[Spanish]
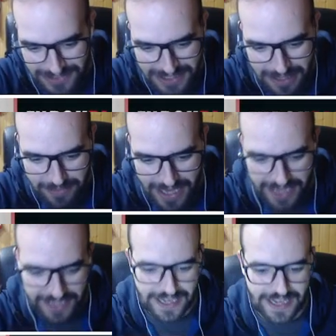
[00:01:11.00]

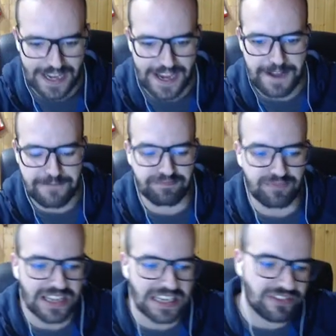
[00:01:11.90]
Bien, eh,
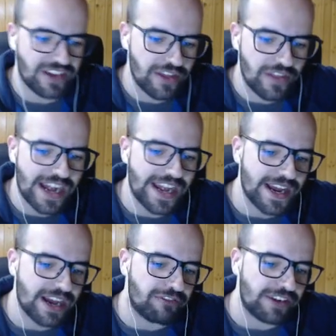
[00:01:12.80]
clasificación de la
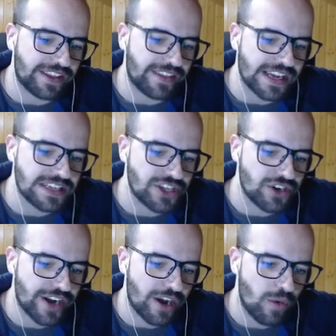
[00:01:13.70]
liga a falta de que el
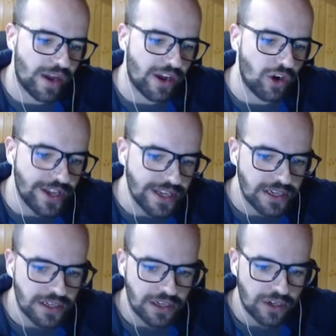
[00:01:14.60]
Girona juegue hoy
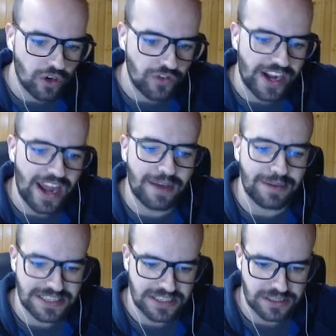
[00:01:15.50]
contra el
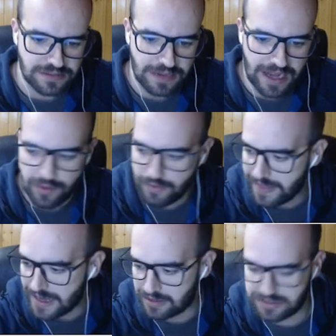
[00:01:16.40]
Alavés, ¿vale? 9
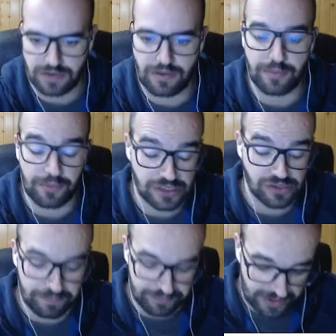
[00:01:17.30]
de la noche. Cuando, por
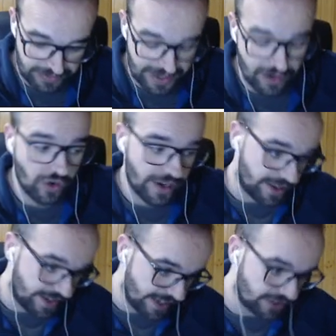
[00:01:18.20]
eso dejo
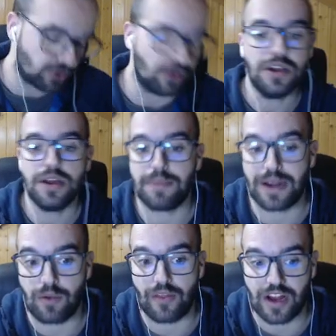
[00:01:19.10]
el directo
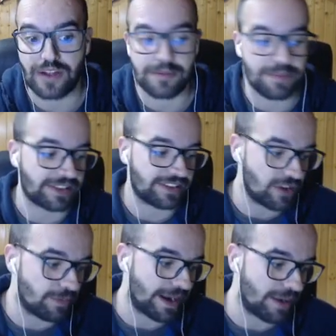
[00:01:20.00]
para cuando acabe el
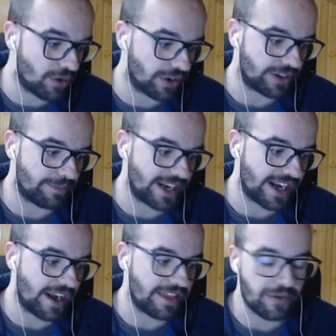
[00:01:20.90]
partido, para, bueno, también
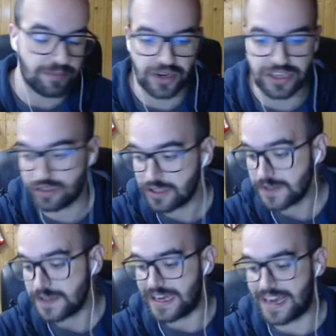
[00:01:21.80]
analizar un poquito
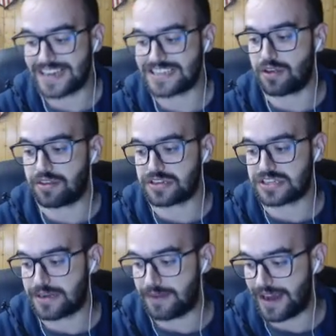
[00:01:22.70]
en qué situación
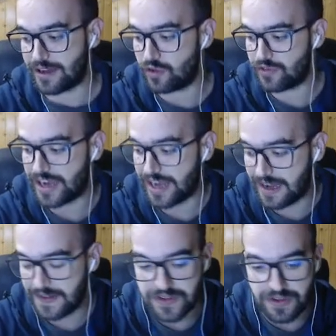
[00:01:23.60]
se va a encontrar el
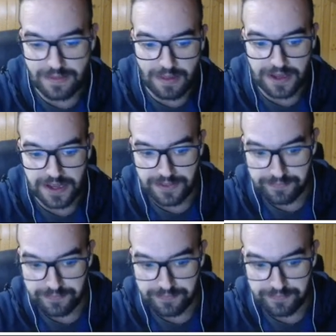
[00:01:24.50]
Atlético de Madrid